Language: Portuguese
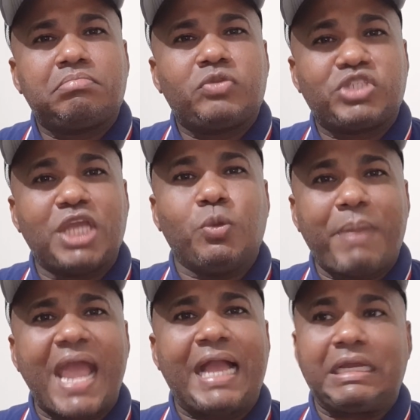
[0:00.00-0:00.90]
Vocês não
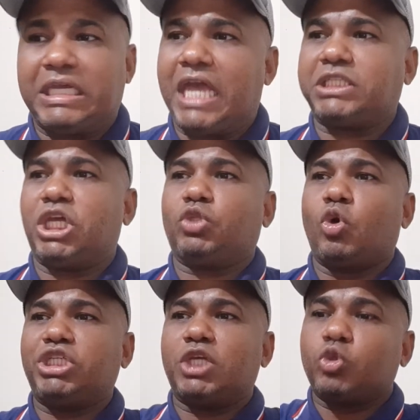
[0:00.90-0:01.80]
pregam? Quem aceitou
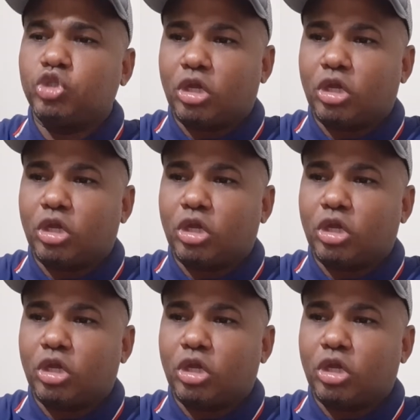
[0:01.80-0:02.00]
Jesus,